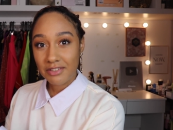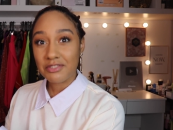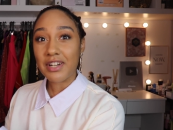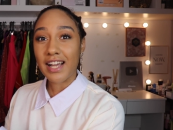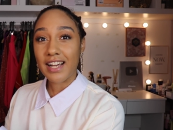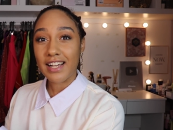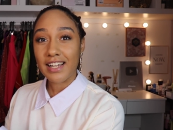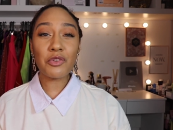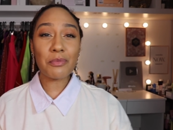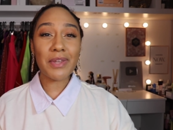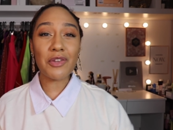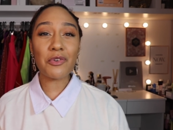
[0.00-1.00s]
Voilà.
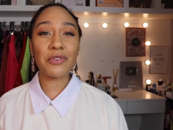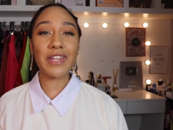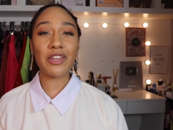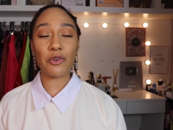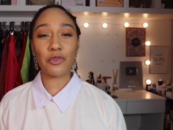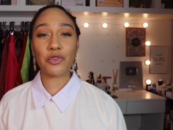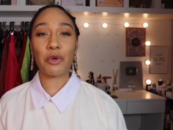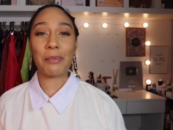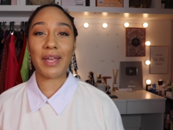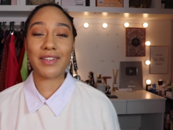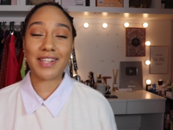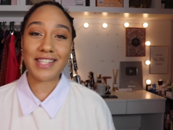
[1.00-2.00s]
Donc maintenant qu'on est que entre
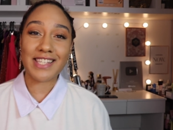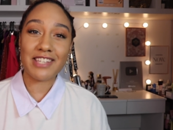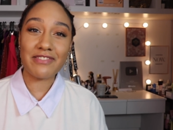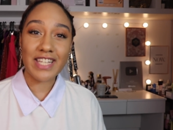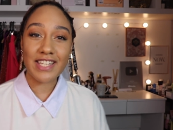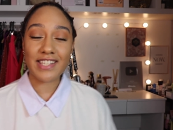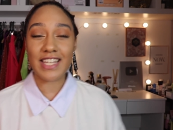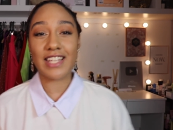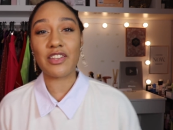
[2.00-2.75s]
personnes civilisées,